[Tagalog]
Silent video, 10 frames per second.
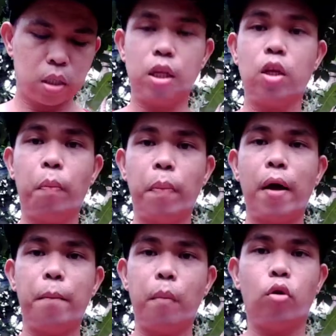
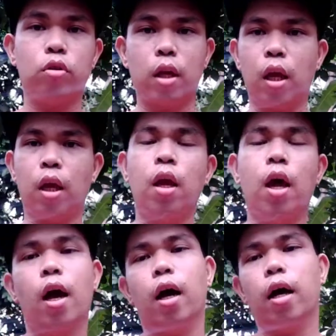0543
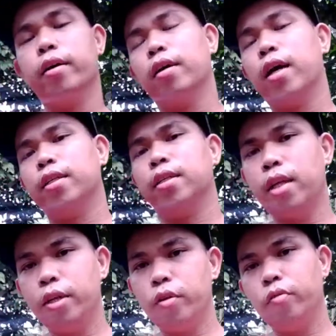Ayan guys,
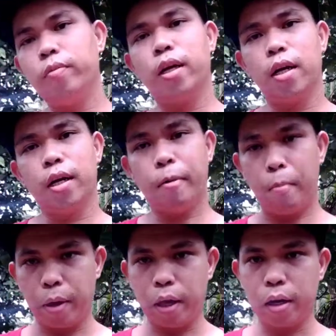yan yung mga
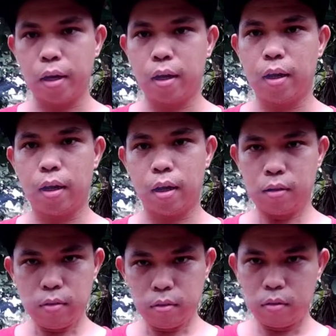number na
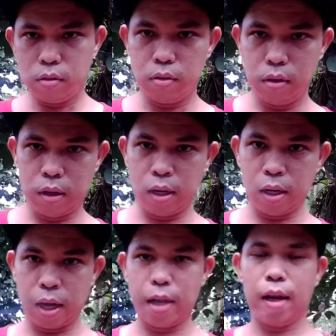
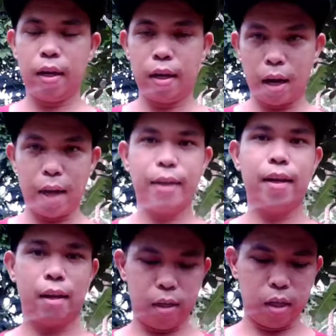linigay, linagay
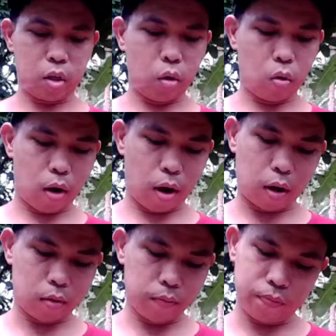nila dito
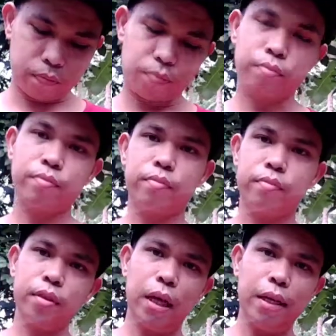at
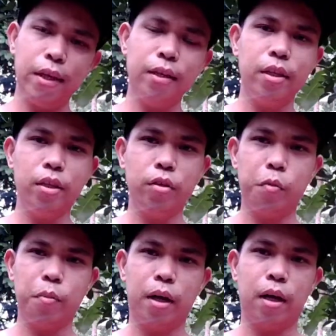yan din
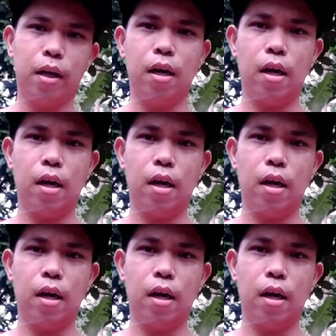yung mga